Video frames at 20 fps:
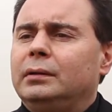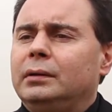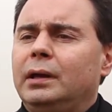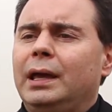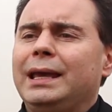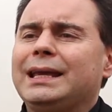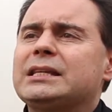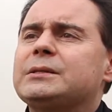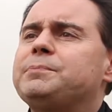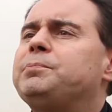euh,
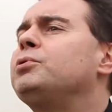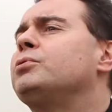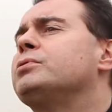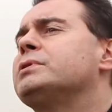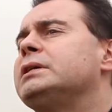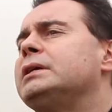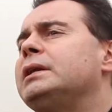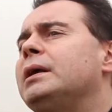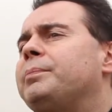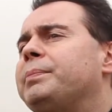
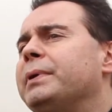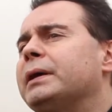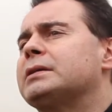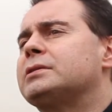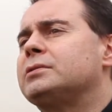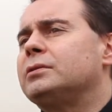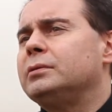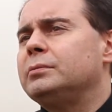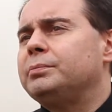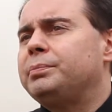exploser la
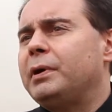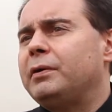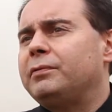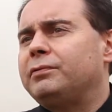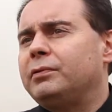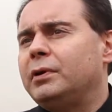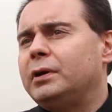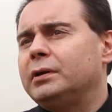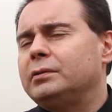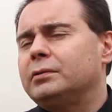personne,
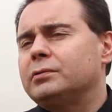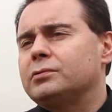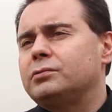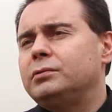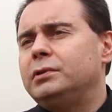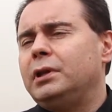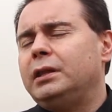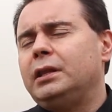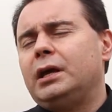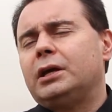parfois dans
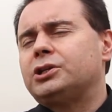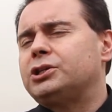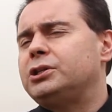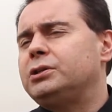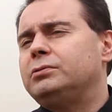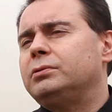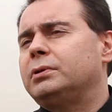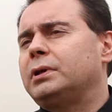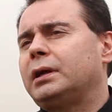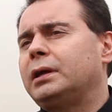une
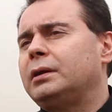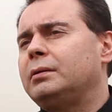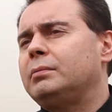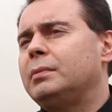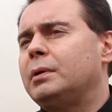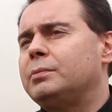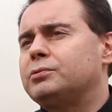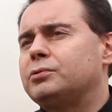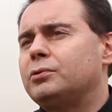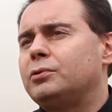anarchie du
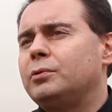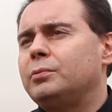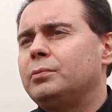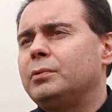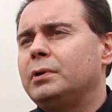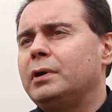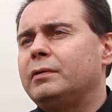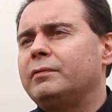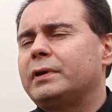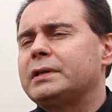crime
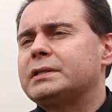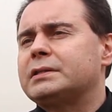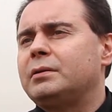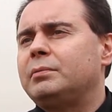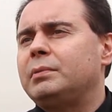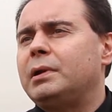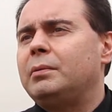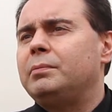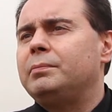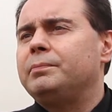absolument
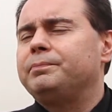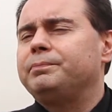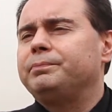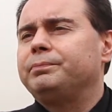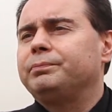invraisemblable.